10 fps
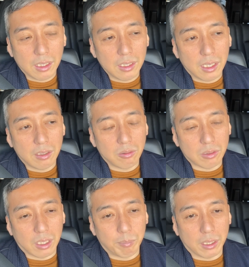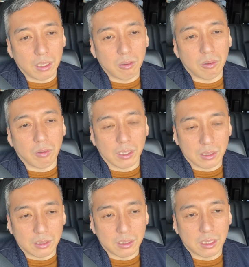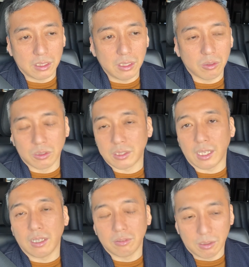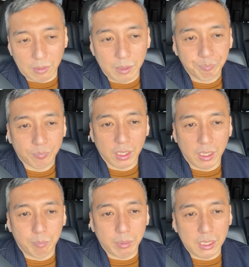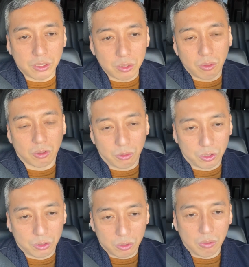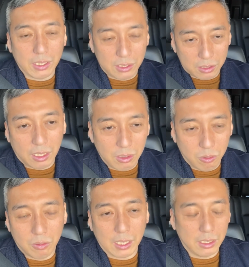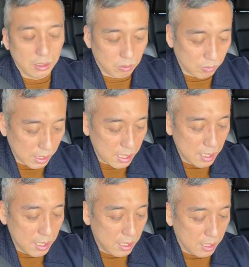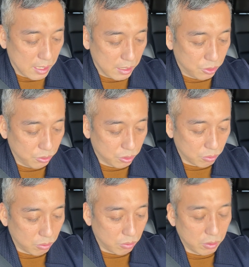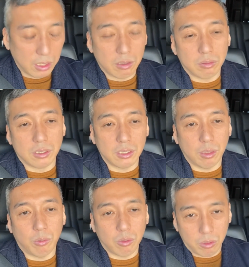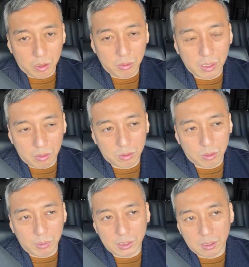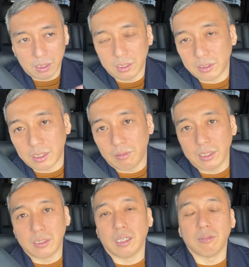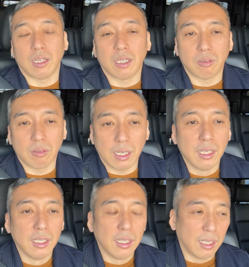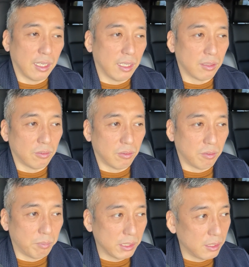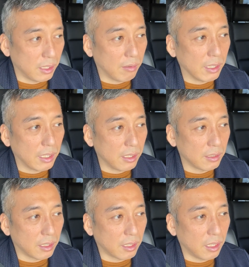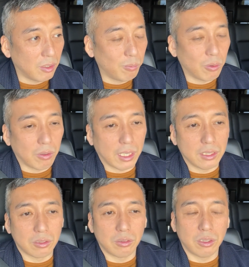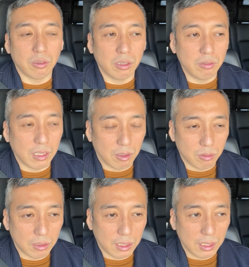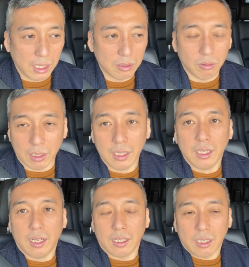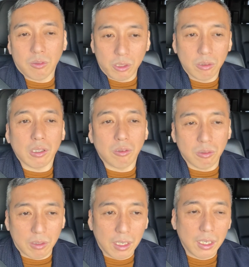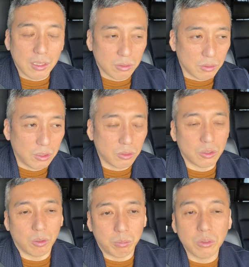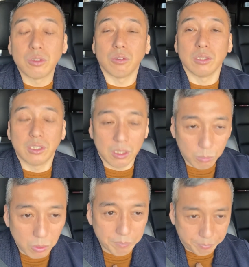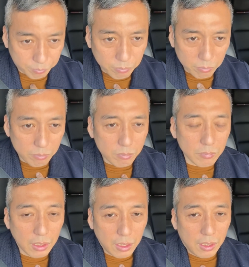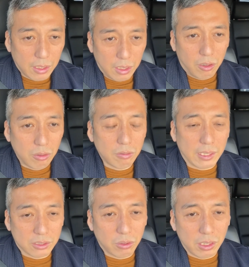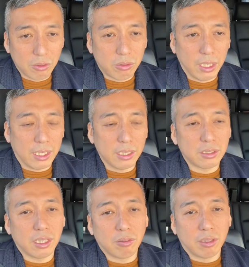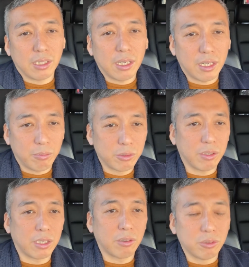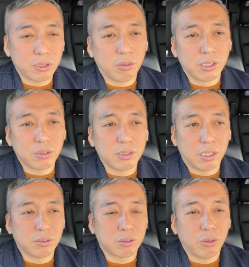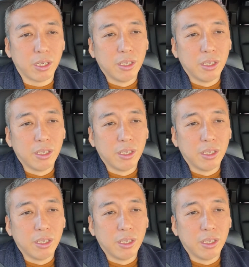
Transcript: 考えることはやっぱ結構あって、きちんと伝えるには、やっぱり仕事、術語は近い方がいいとか、あ就職後入れるにしても、これを入れると間違って伝わっちゃうなとか、あの、間違わないんだけれども誤解する人いるだろうなとか、あ結構いろんなことを考える一つの文章にしても、えー、本はそれの繰り返しなので、だから僕は結構ストレスになるんです。これ、